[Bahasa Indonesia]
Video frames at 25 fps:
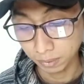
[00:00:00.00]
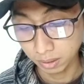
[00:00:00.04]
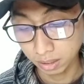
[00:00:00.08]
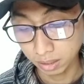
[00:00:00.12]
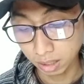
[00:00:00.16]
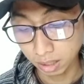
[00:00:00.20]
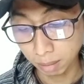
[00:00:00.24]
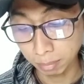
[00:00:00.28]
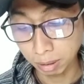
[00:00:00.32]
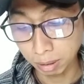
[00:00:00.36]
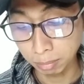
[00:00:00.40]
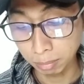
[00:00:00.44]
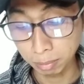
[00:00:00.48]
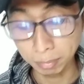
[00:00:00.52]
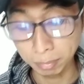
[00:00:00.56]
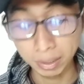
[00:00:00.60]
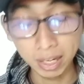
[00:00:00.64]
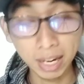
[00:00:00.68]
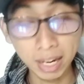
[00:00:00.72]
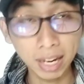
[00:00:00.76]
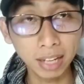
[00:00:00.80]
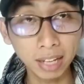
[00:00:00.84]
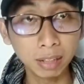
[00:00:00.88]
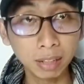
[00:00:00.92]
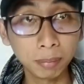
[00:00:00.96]
sambil
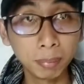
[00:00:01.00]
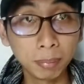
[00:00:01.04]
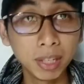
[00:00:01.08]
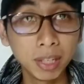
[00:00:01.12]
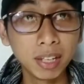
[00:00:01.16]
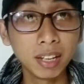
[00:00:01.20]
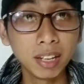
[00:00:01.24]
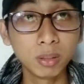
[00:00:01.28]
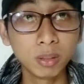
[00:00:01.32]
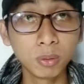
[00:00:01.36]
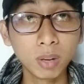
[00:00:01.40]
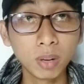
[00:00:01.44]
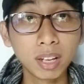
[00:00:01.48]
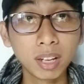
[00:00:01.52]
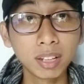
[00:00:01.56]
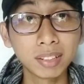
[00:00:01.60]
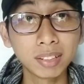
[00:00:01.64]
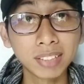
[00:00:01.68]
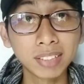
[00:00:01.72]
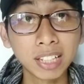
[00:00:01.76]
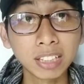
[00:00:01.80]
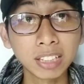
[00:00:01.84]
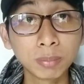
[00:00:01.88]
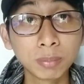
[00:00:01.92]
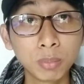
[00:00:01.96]
memegang KTP dan juga
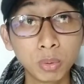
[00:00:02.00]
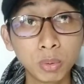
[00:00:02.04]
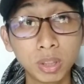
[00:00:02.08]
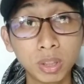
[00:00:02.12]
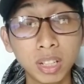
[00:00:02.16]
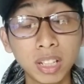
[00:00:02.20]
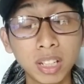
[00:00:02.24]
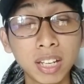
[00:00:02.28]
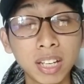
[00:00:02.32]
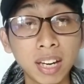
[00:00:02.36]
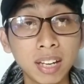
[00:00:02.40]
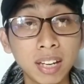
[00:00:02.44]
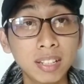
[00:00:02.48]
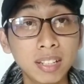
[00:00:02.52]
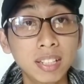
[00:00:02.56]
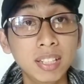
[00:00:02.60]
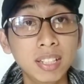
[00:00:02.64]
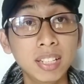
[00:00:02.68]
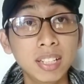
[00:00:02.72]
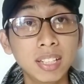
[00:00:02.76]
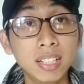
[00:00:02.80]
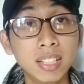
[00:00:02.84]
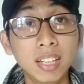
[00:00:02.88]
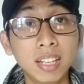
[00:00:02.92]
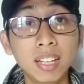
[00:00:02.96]
kertas putih
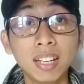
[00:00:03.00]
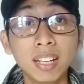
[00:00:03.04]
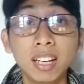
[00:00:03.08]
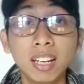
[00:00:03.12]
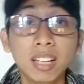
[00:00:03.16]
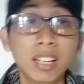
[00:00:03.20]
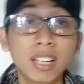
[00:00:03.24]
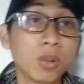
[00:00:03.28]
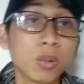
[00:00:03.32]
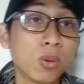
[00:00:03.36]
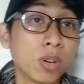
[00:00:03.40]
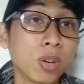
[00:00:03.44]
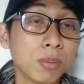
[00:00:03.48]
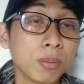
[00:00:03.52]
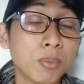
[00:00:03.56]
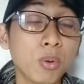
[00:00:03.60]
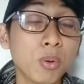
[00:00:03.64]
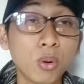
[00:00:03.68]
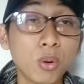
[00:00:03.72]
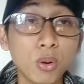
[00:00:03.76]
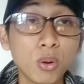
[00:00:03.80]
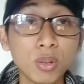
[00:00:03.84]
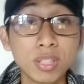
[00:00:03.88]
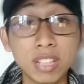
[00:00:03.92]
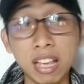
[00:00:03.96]
tadi jadi kalian lakukan
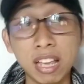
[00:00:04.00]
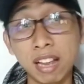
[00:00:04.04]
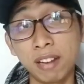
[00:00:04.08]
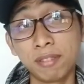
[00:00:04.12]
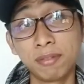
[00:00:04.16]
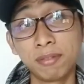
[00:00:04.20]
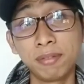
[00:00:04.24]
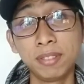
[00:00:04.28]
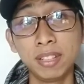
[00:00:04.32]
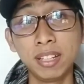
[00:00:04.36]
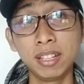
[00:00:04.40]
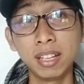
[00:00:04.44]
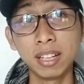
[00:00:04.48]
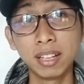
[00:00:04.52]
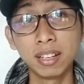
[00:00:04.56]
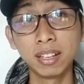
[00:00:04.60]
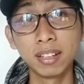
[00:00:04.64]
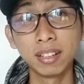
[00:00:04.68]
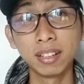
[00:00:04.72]
foto selfie